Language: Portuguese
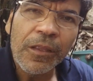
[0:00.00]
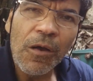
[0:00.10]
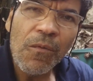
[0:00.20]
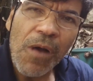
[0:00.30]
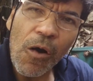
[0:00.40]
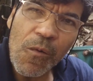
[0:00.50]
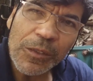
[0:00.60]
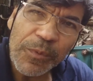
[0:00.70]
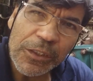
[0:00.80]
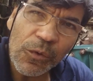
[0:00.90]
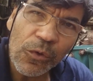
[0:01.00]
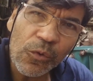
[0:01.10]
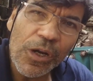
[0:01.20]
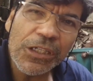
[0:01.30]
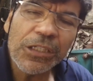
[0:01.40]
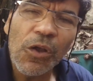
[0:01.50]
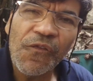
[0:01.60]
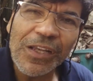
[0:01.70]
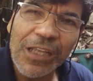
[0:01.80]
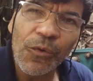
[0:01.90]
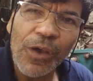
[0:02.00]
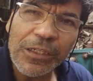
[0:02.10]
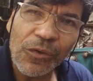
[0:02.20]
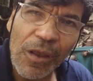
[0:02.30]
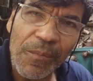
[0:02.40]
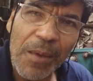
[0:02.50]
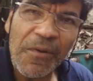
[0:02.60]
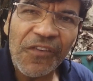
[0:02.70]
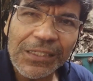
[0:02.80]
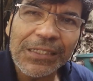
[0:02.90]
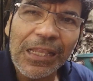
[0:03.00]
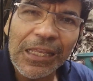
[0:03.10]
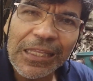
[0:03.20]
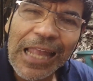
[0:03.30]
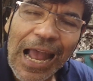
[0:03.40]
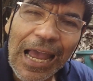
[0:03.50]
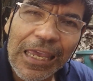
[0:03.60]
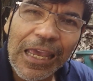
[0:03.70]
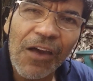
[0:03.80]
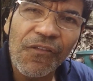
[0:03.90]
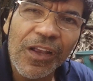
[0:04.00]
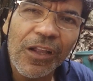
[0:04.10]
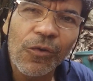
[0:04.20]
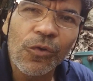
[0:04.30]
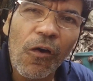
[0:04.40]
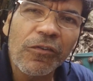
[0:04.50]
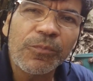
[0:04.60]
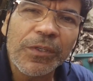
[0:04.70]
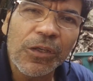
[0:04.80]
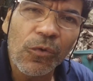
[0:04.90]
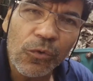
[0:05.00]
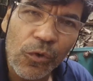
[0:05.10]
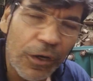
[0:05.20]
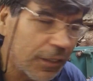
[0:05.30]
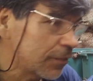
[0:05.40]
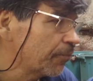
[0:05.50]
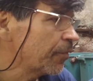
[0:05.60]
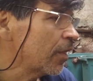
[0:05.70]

Então, algumas pisciculturas já estão fazendo isso também para facilitar aí a vida dos novos piscicultores.